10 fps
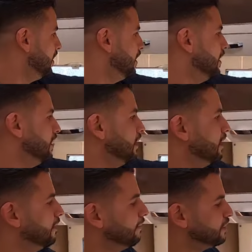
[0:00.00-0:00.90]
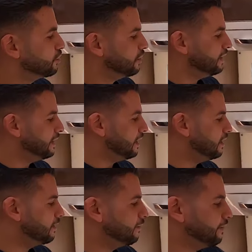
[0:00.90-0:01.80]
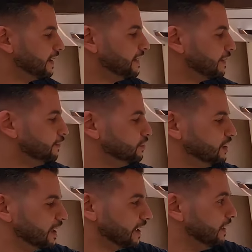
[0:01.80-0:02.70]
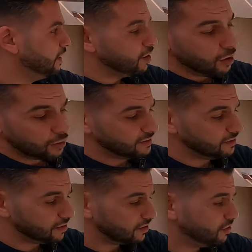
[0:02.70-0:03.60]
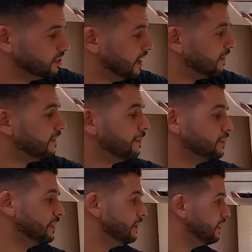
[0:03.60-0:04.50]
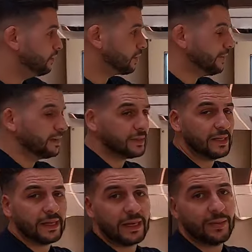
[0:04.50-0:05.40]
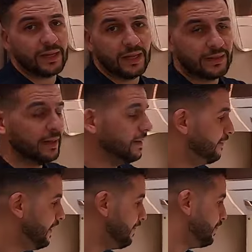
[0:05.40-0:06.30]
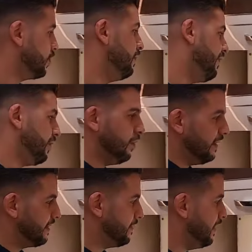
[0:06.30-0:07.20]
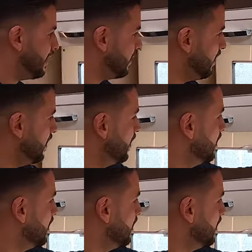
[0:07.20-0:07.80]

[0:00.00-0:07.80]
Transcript: eh, mensolina per andare ad appoggiare qualsiasi cosa ci serva, possiamo addirittura metterci anche la macchinetta del caffè, come fanno altri marchi.